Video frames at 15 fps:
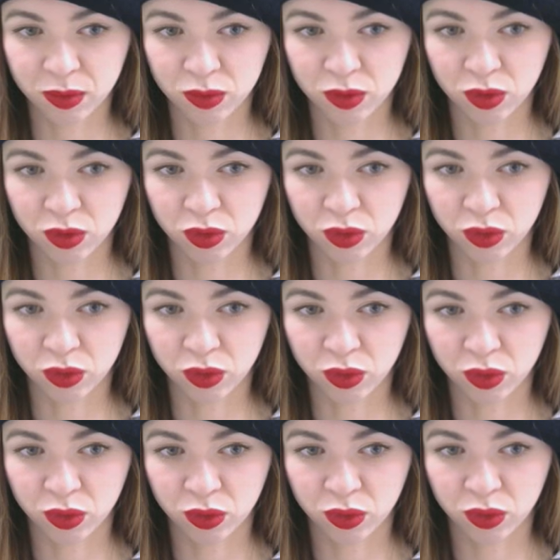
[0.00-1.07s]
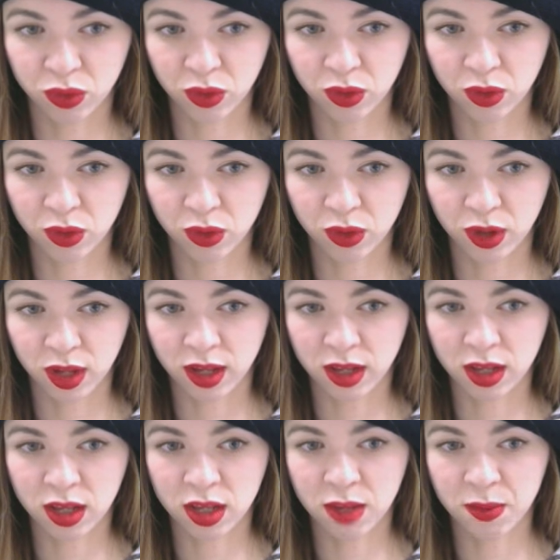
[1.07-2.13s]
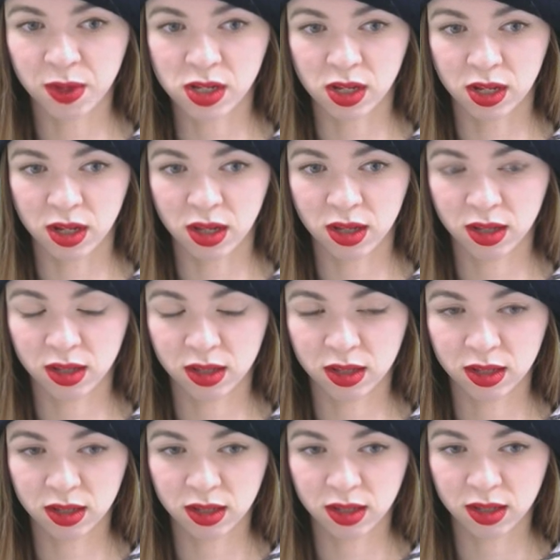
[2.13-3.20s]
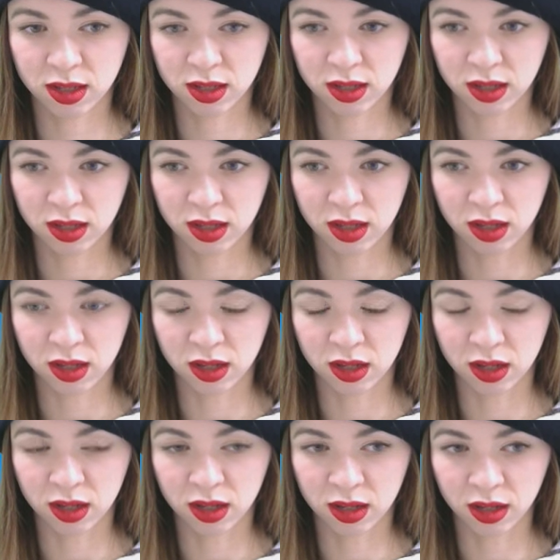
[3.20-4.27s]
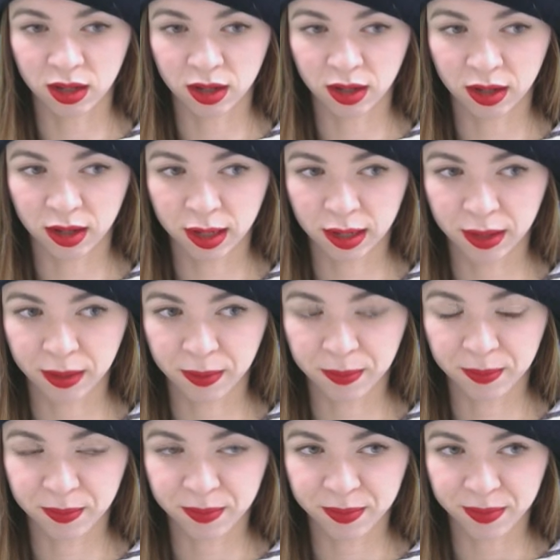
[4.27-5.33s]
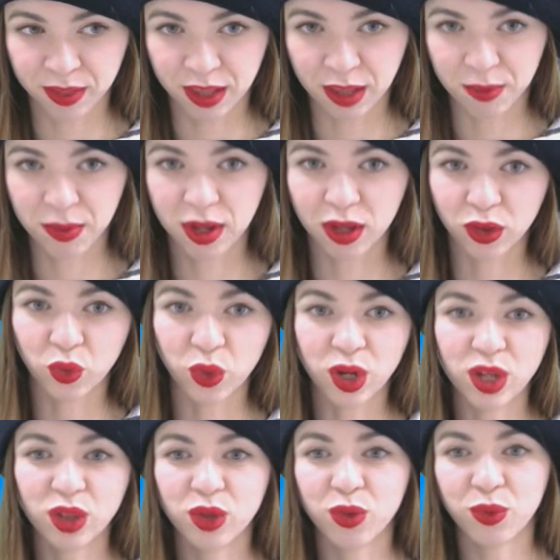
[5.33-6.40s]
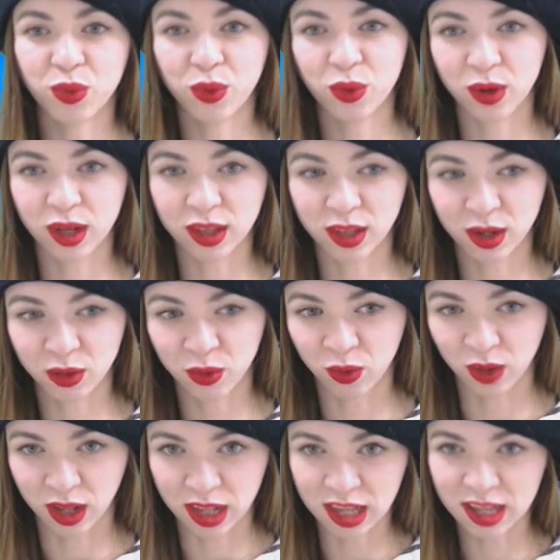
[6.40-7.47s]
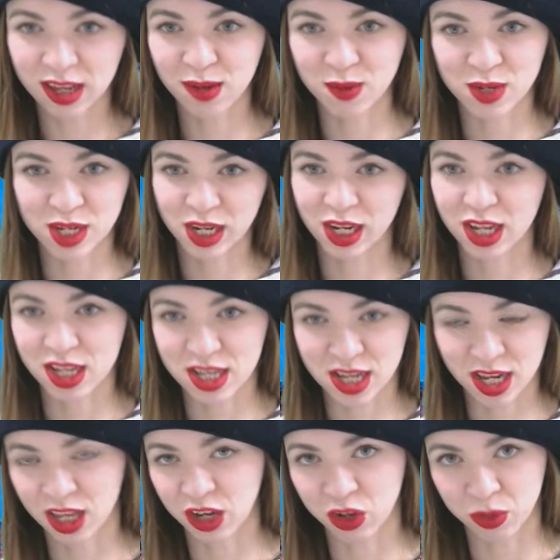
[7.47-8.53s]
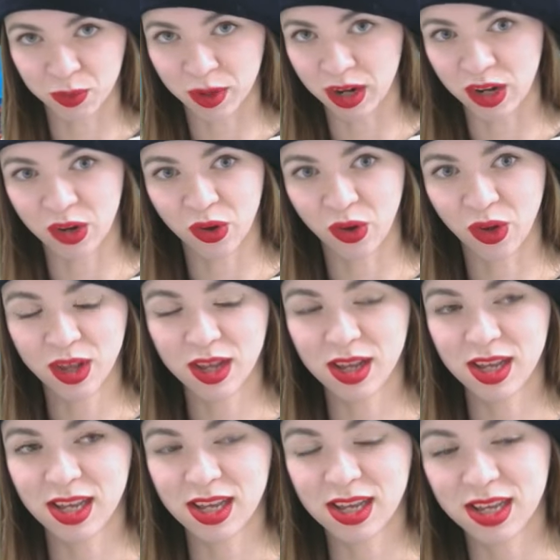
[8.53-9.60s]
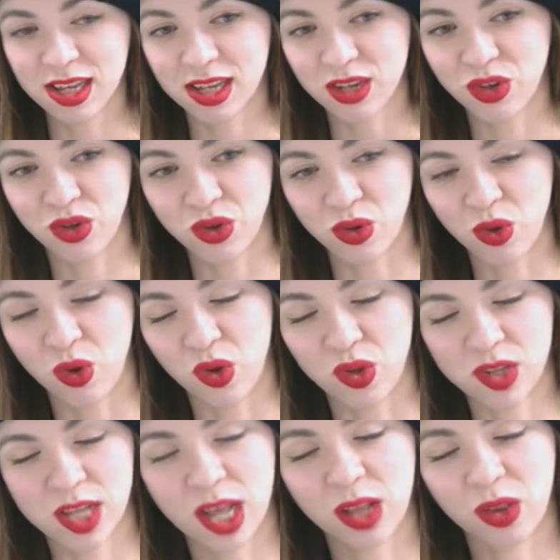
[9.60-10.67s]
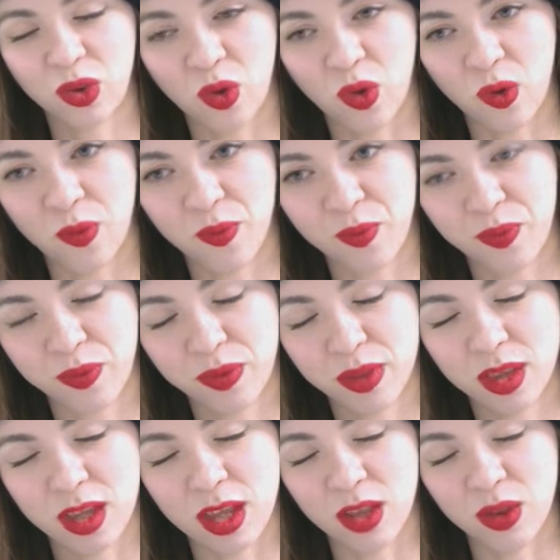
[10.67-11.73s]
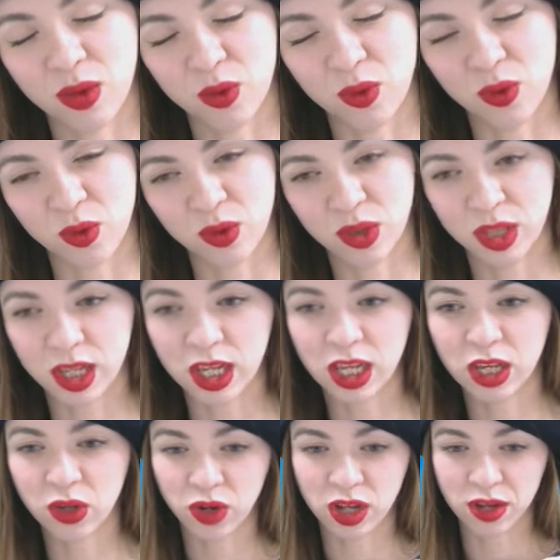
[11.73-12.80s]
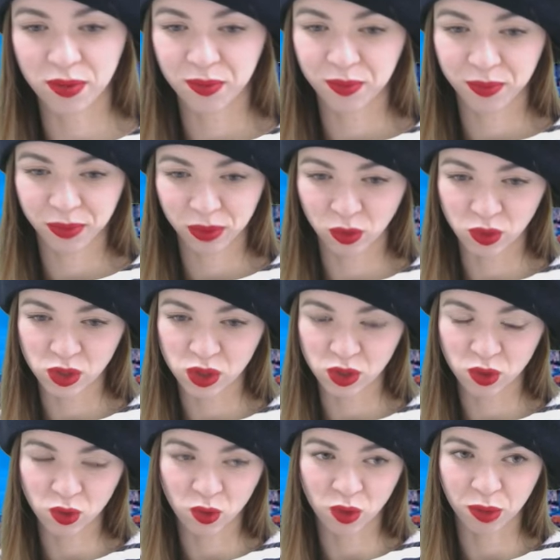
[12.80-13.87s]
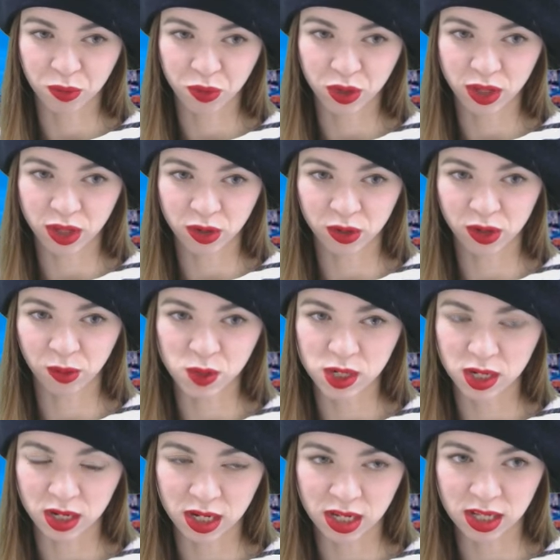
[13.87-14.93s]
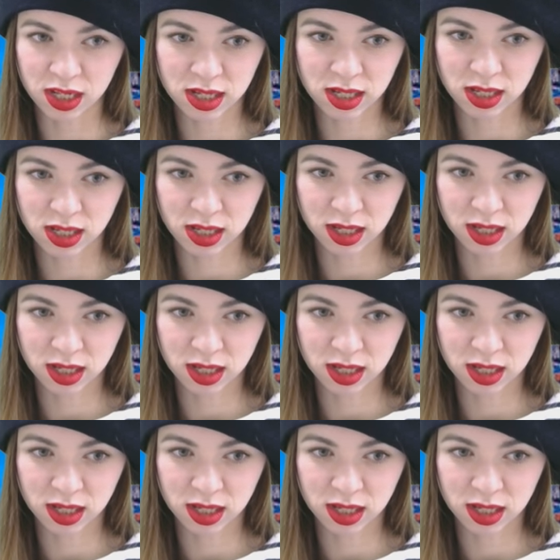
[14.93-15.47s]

ちょっとそろそろあいけましたねいけたいけた今はトレンドフォロー型の方がいいんかもしれないですね逆張りの手法3と,、えっと2よりこっちの方が向いてるかもしれないです